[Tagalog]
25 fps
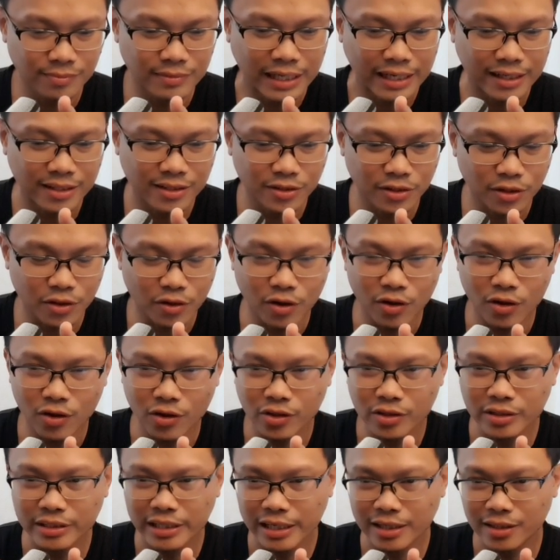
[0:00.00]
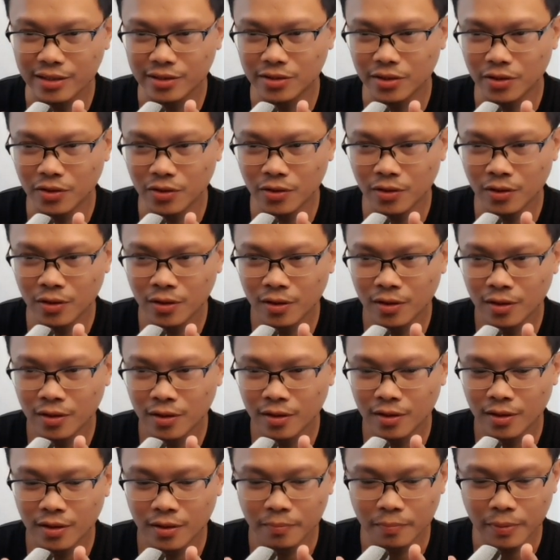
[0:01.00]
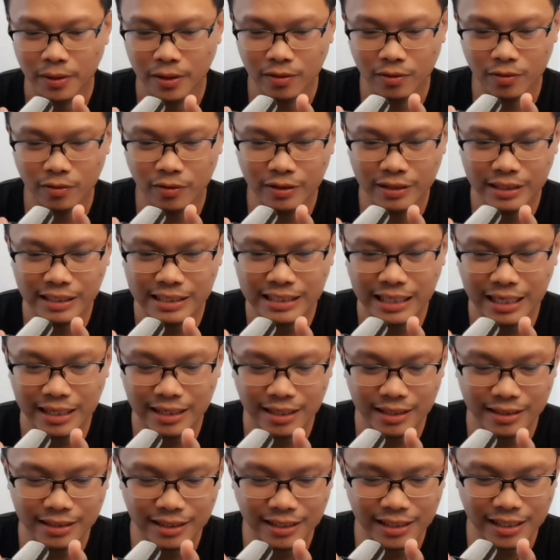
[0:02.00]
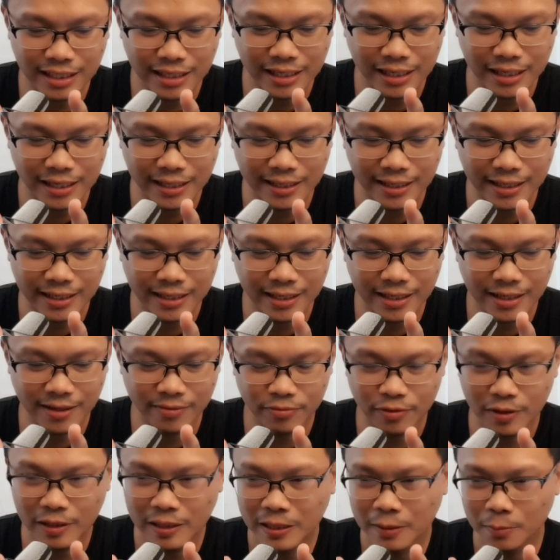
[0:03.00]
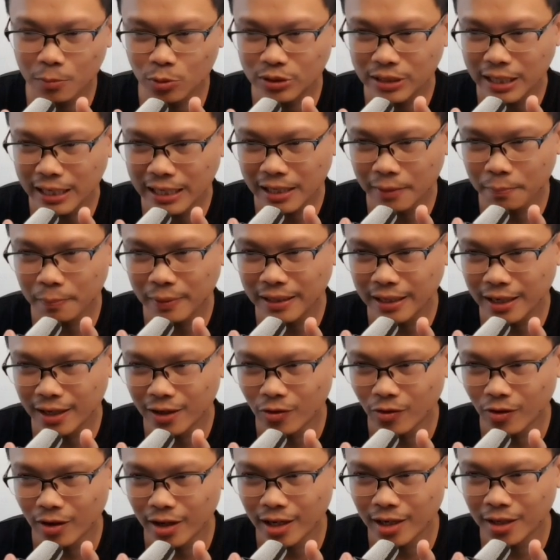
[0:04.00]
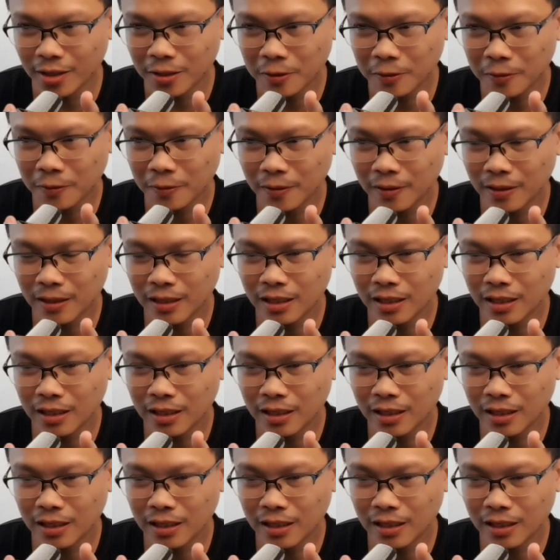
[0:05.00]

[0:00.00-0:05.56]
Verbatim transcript: Dahil draw, oo, dahil draw. Apo. Pero Apo. kung hindi sana tinigil, eh, feeling mo sana panalo ka.